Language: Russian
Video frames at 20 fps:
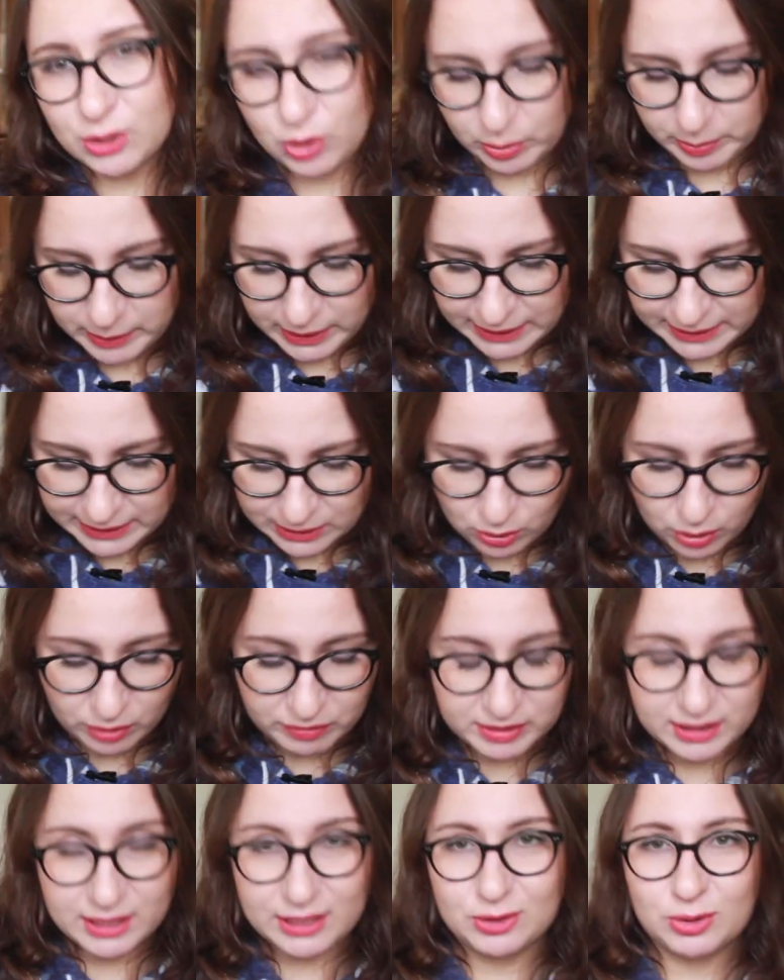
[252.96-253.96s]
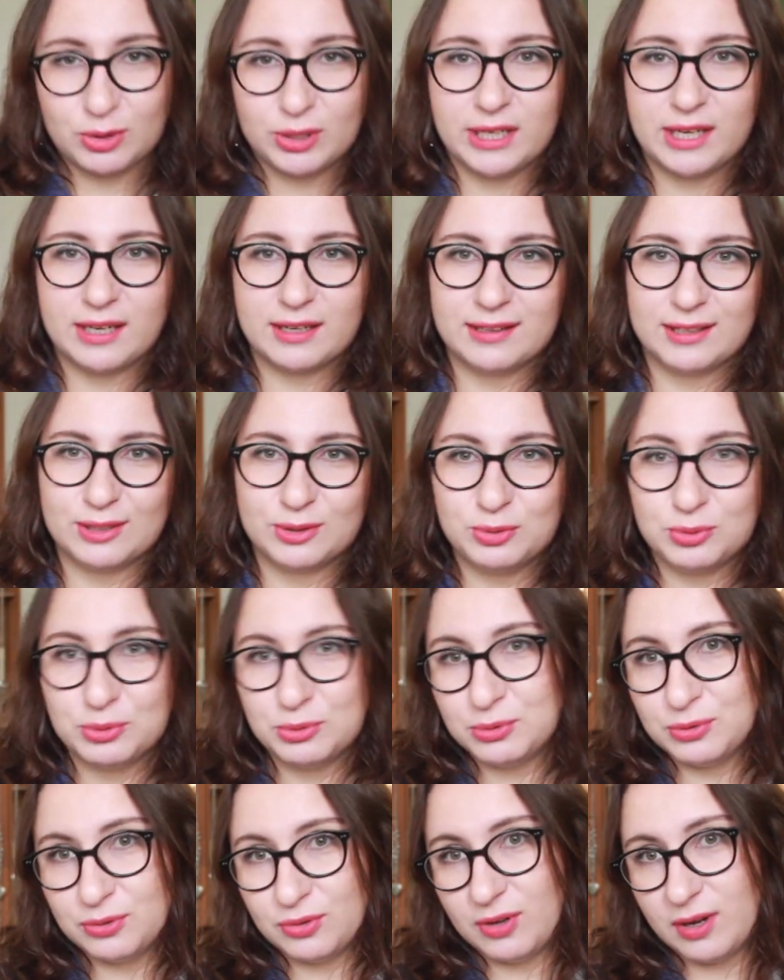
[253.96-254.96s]
такой миленький коврик, который я
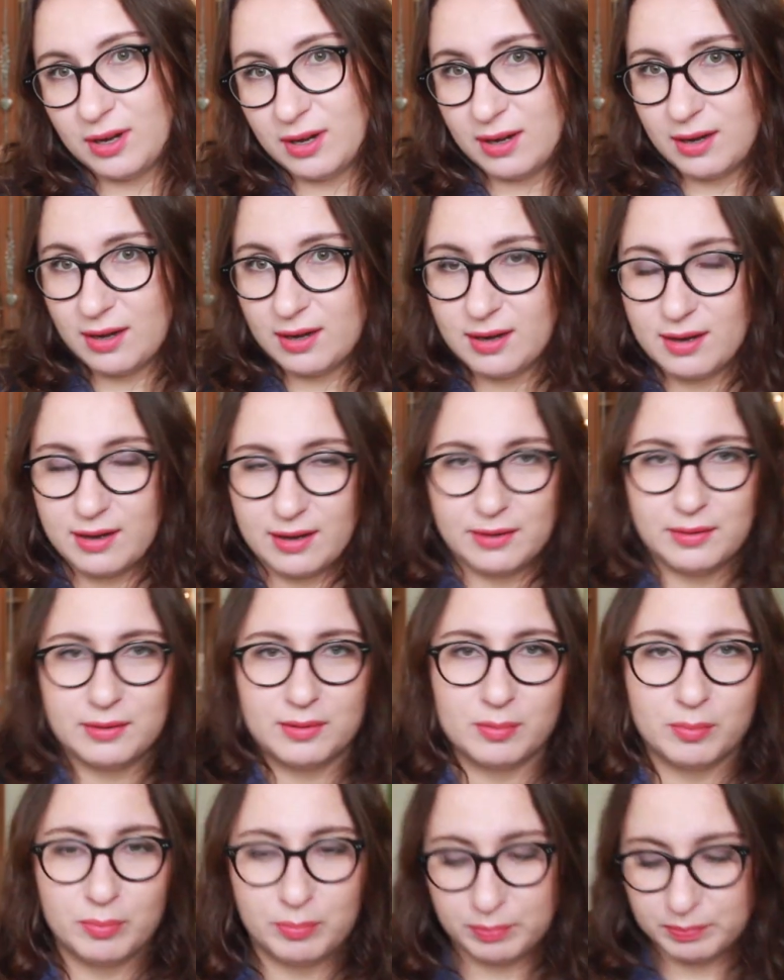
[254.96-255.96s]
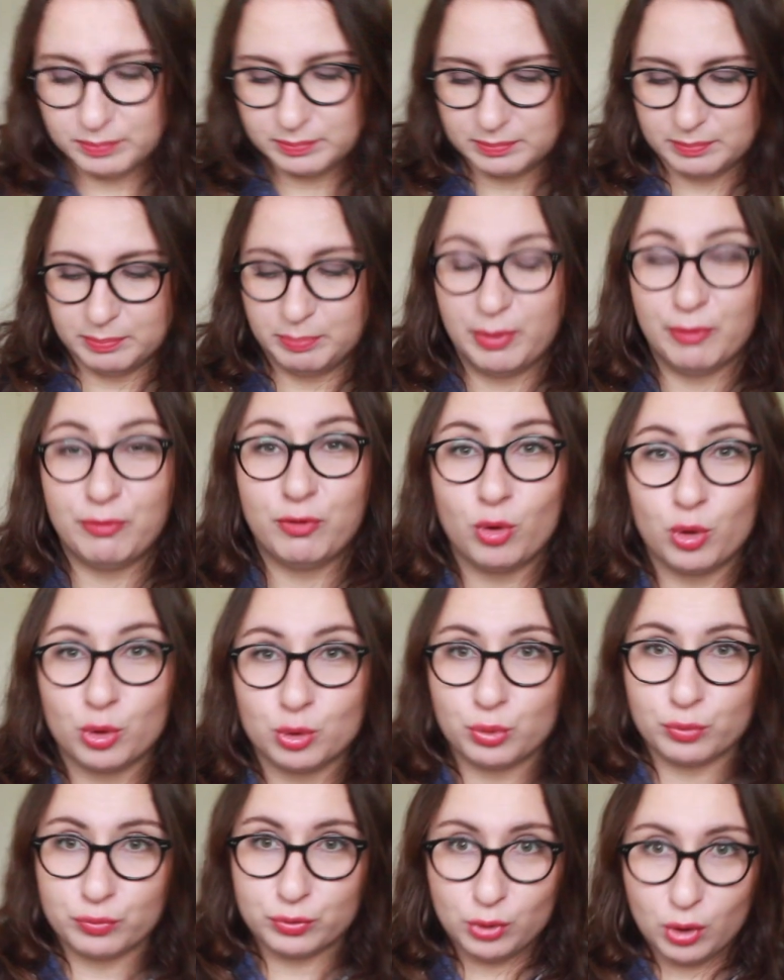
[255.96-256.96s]
кладу а, по
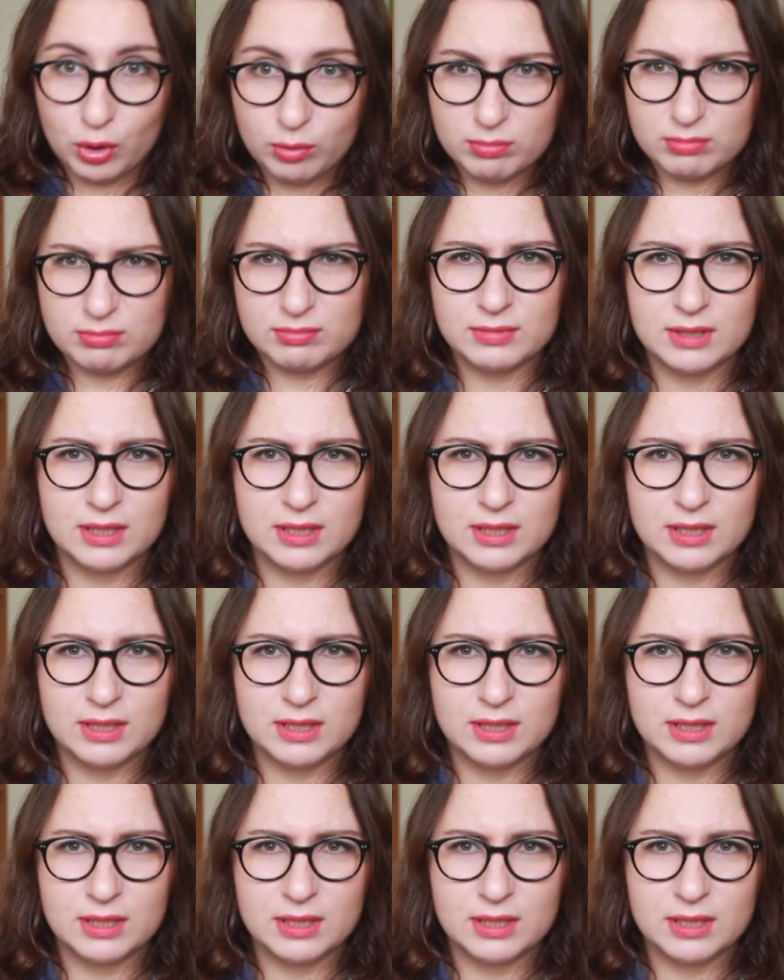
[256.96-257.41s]
входу в дом.